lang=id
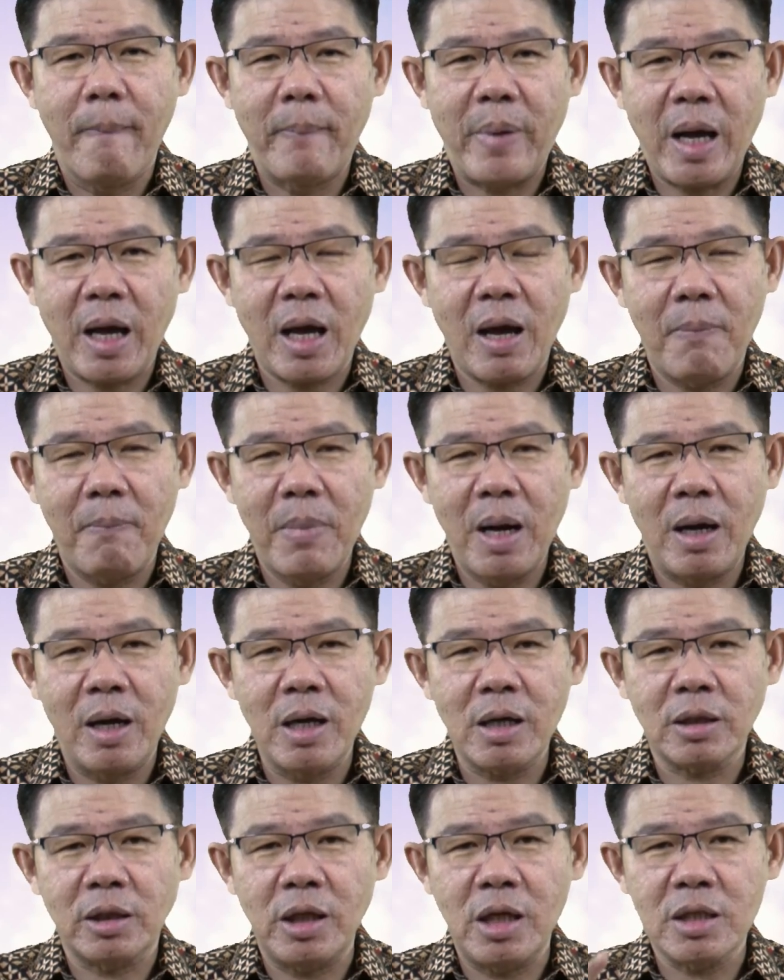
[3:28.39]
mereka
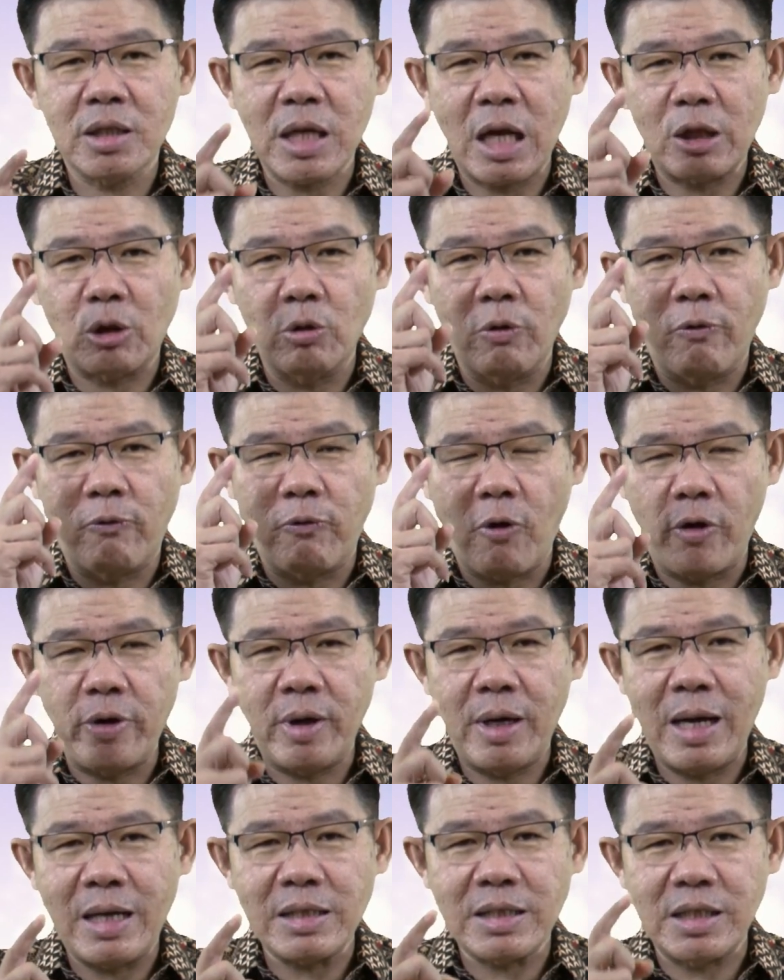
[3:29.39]
mengerti satu
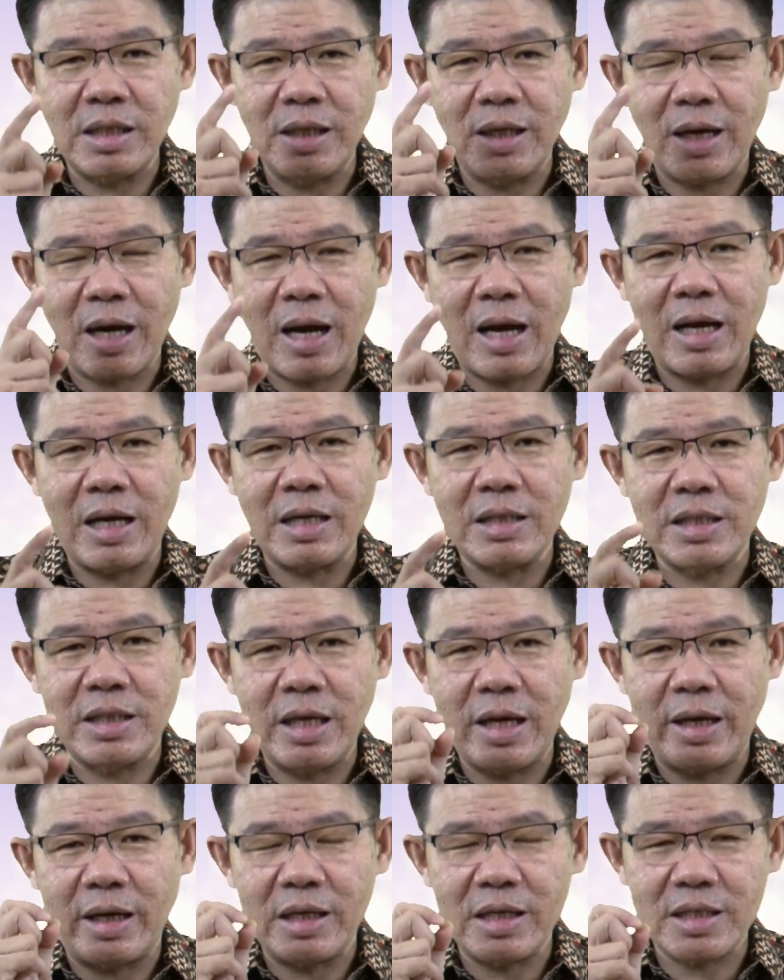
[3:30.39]
fondasi
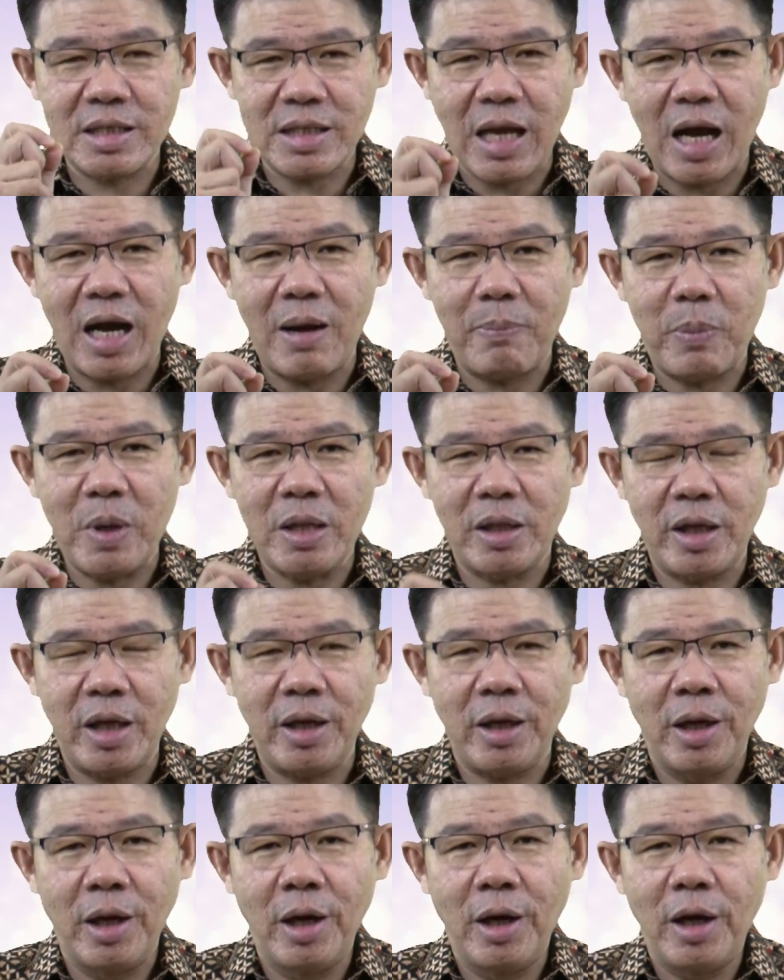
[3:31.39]
rahasia yang sangat
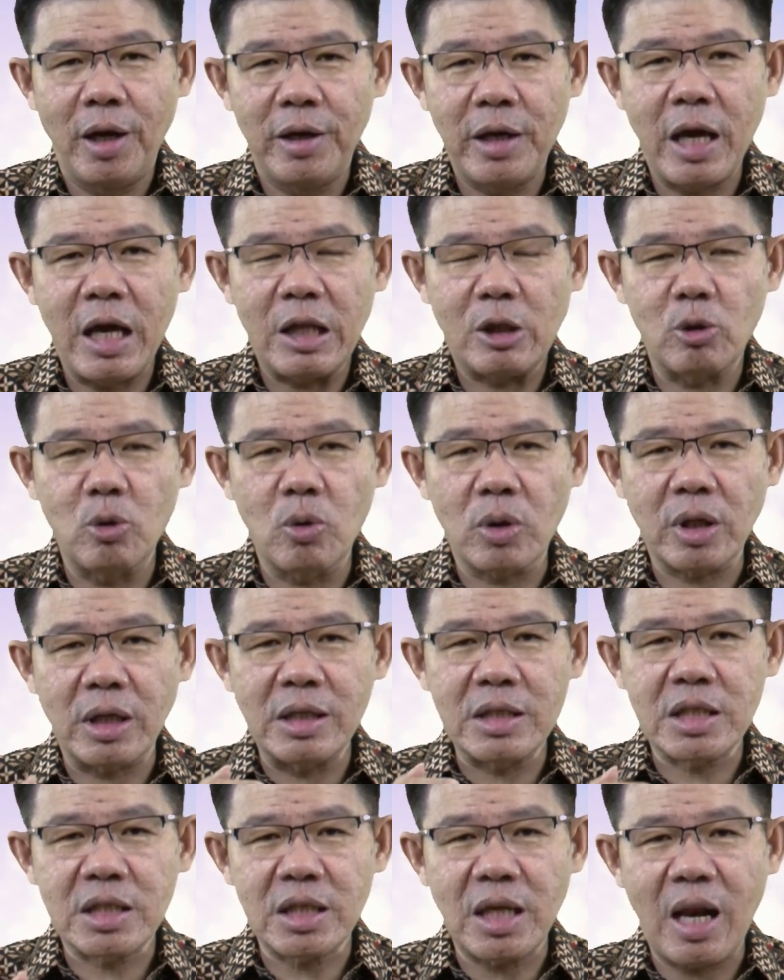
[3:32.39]
penting, yaitu
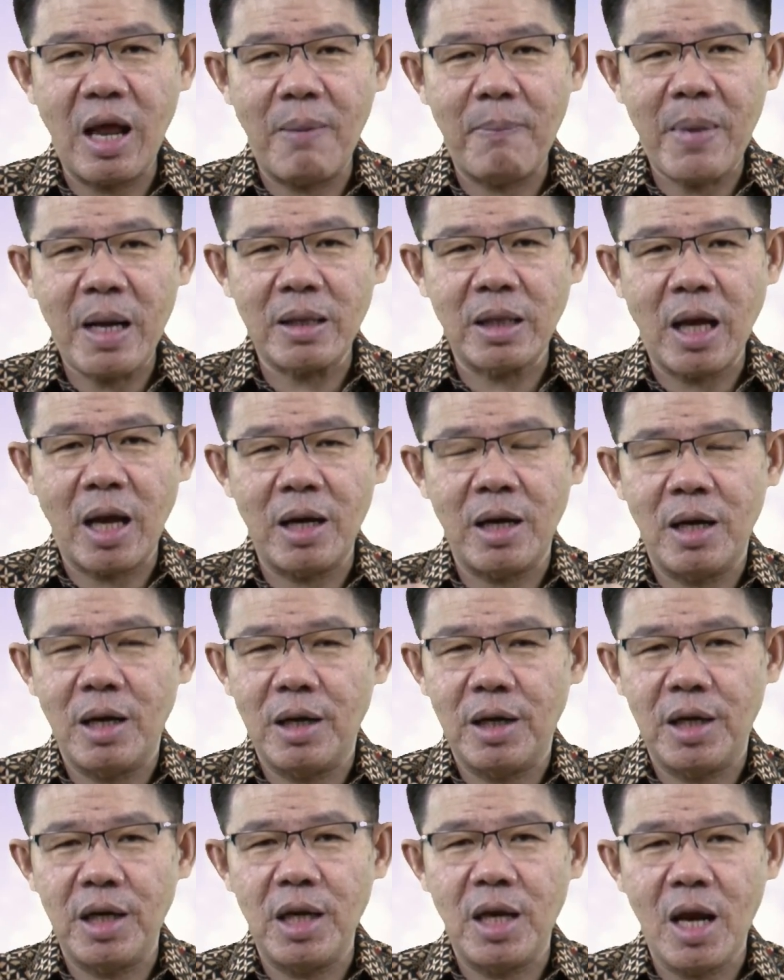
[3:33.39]

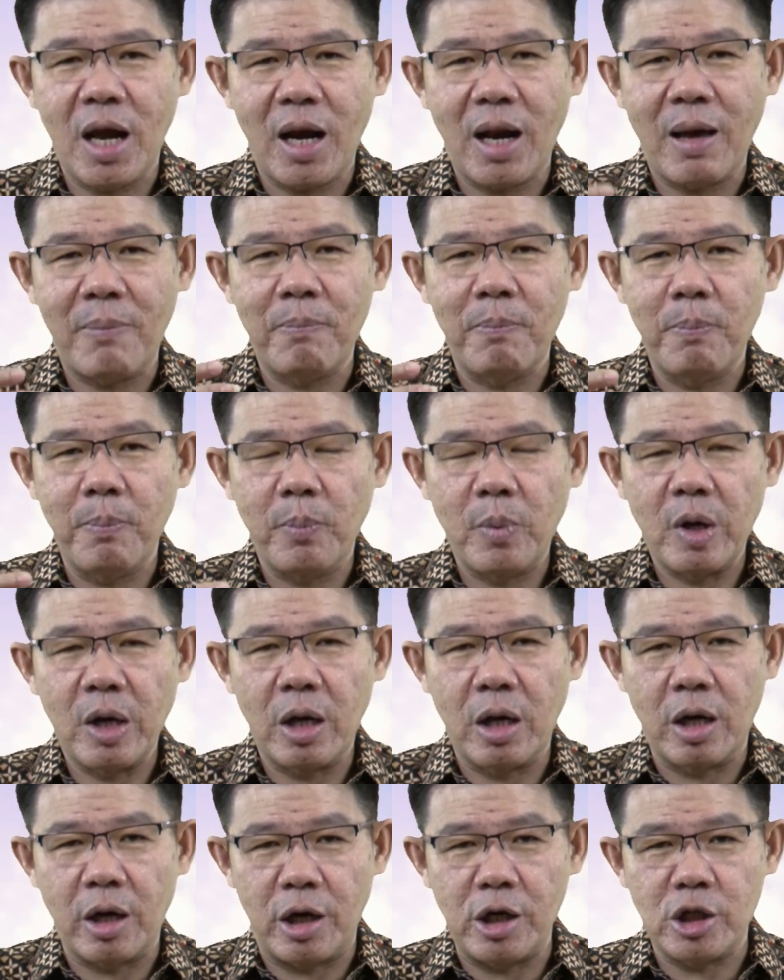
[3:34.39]
keselamatan di dalam
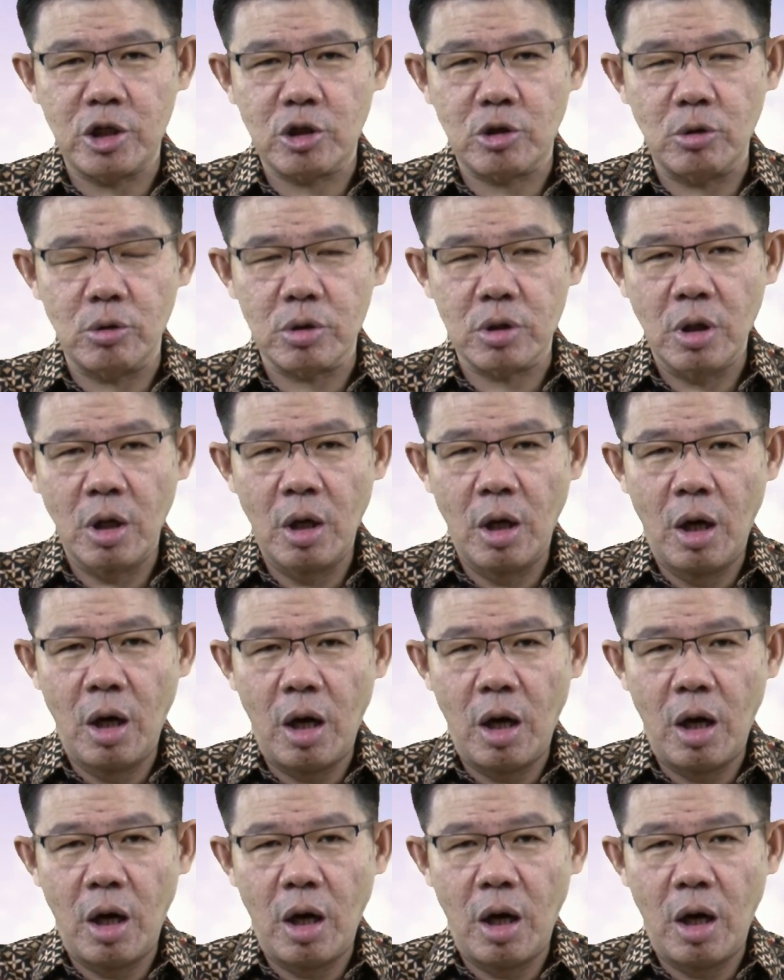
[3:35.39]
Kristus.